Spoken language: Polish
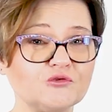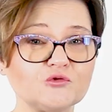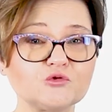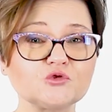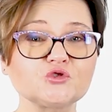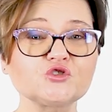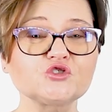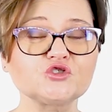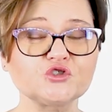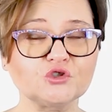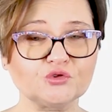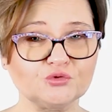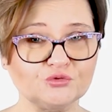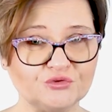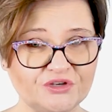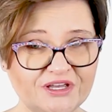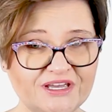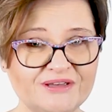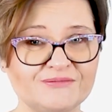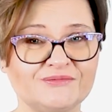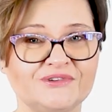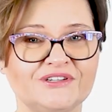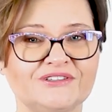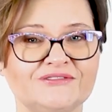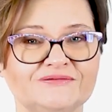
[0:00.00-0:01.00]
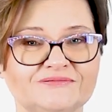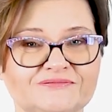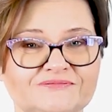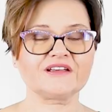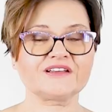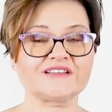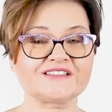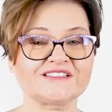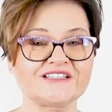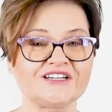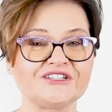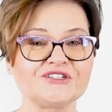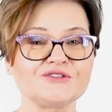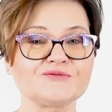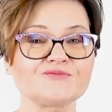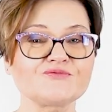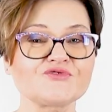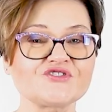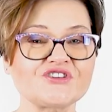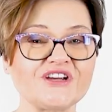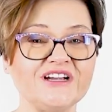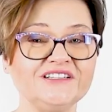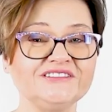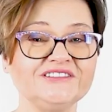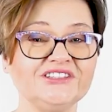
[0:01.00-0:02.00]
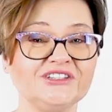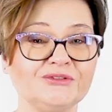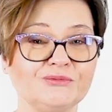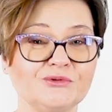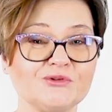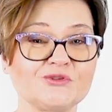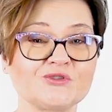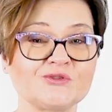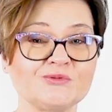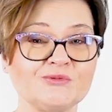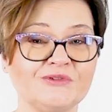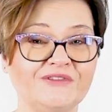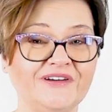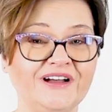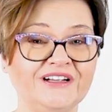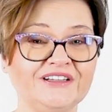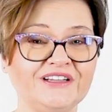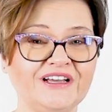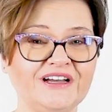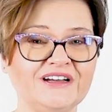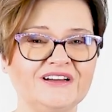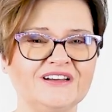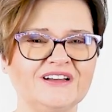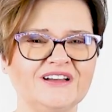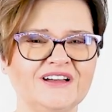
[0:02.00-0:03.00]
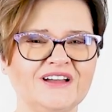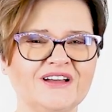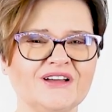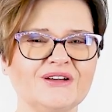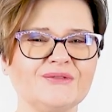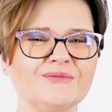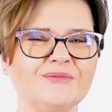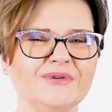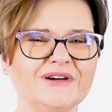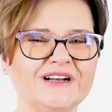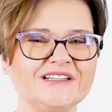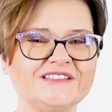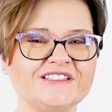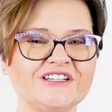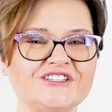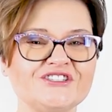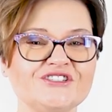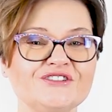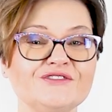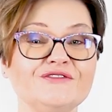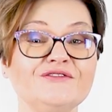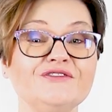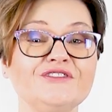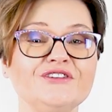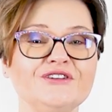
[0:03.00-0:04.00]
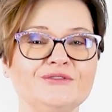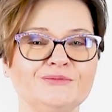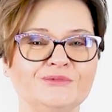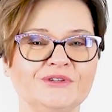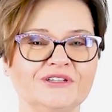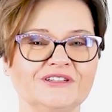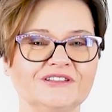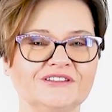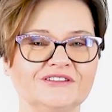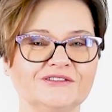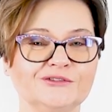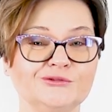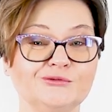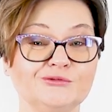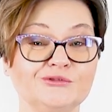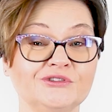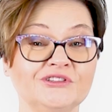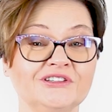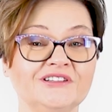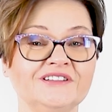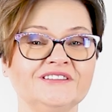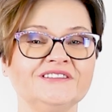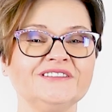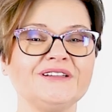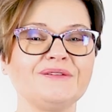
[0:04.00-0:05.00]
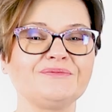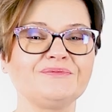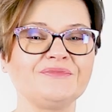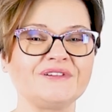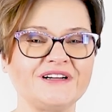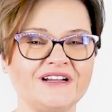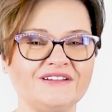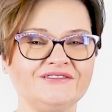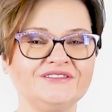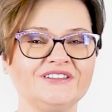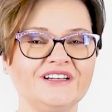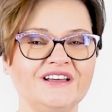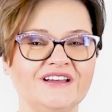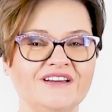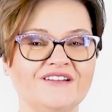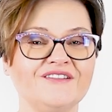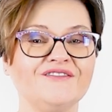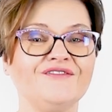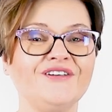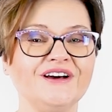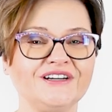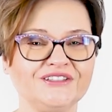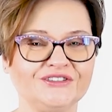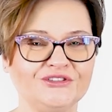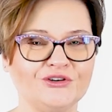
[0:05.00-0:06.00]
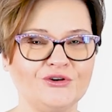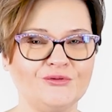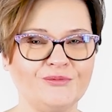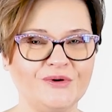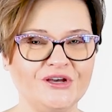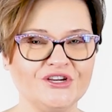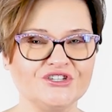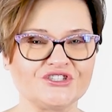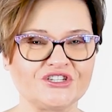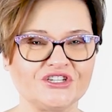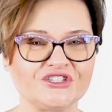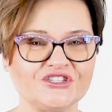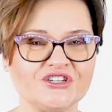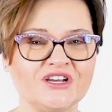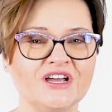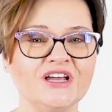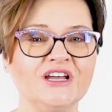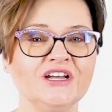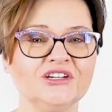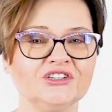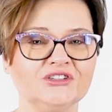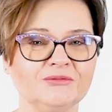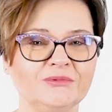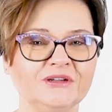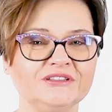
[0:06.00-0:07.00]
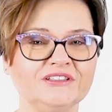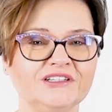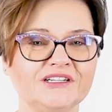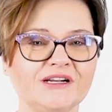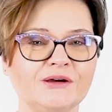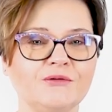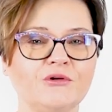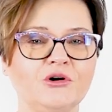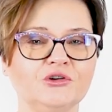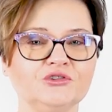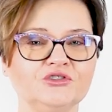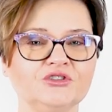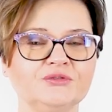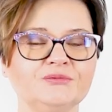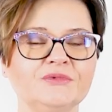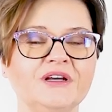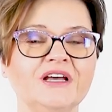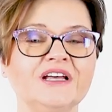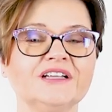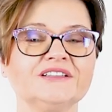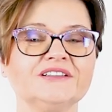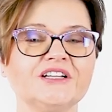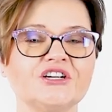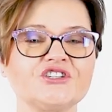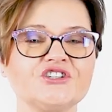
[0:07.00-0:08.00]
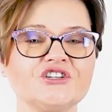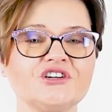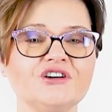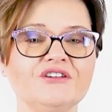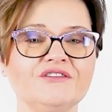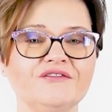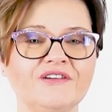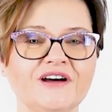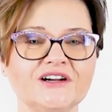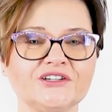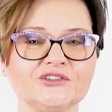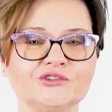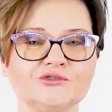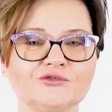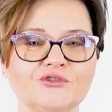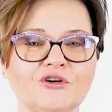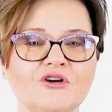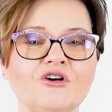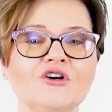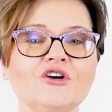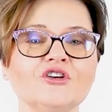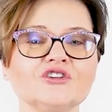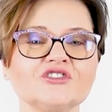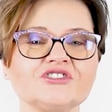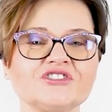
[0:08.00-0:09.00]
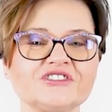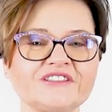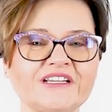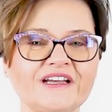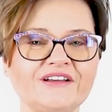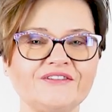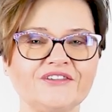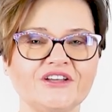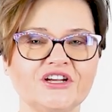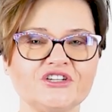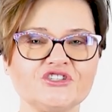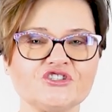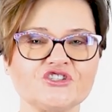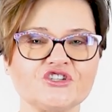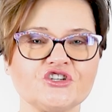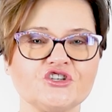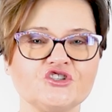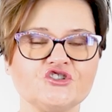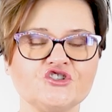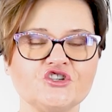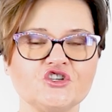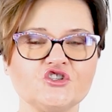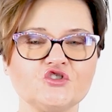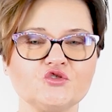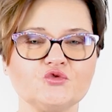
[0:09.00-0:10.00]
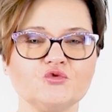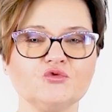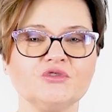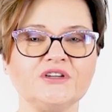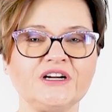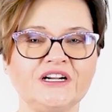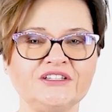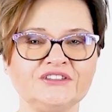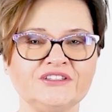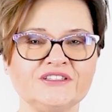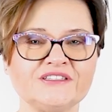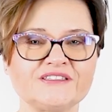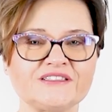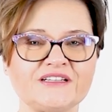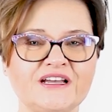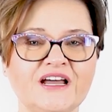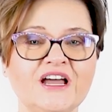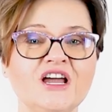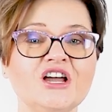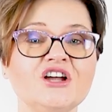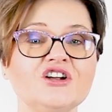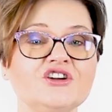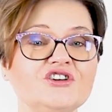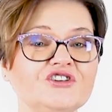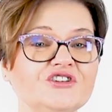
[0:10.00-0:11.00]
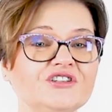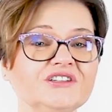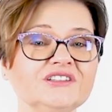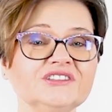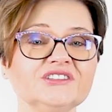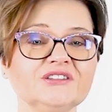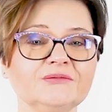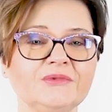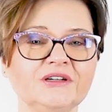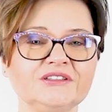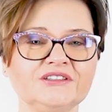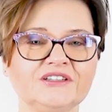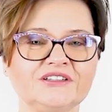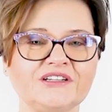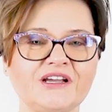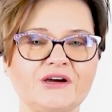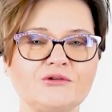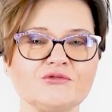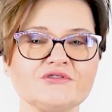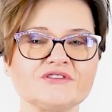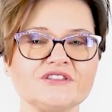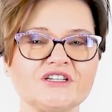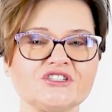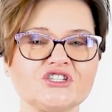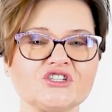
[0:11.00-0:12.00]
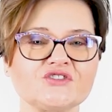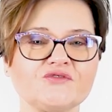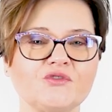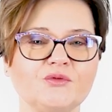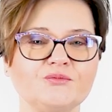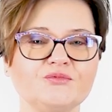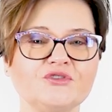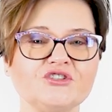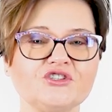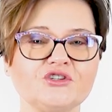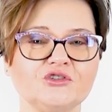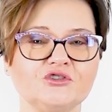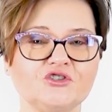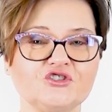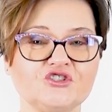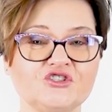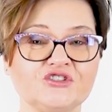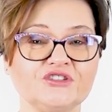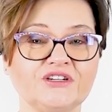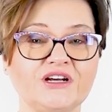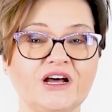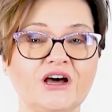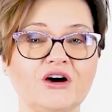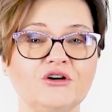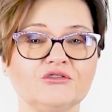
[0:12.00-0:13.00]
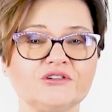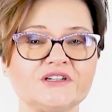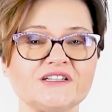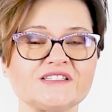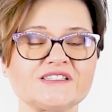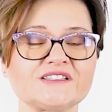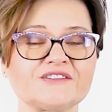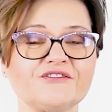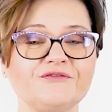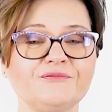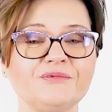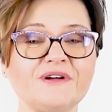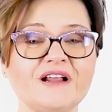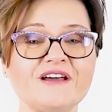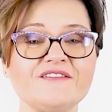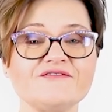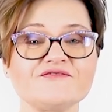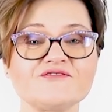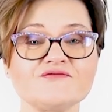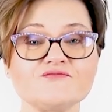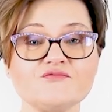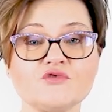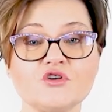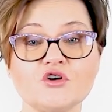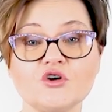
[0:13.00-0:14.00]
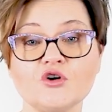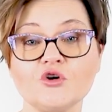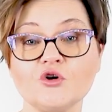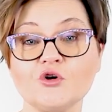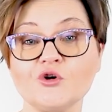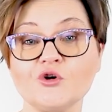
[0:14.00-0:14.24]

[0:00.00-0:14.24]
funkcjonujemy. Zanim przejdę do podsumowania, polecę Ci filmik, który naprawdę warto obejrzeć. To materiał o tym, dlaczego warto stawiać dziecku granice. Link do materiału znajdziesz w opisie odcinka oraz w prawym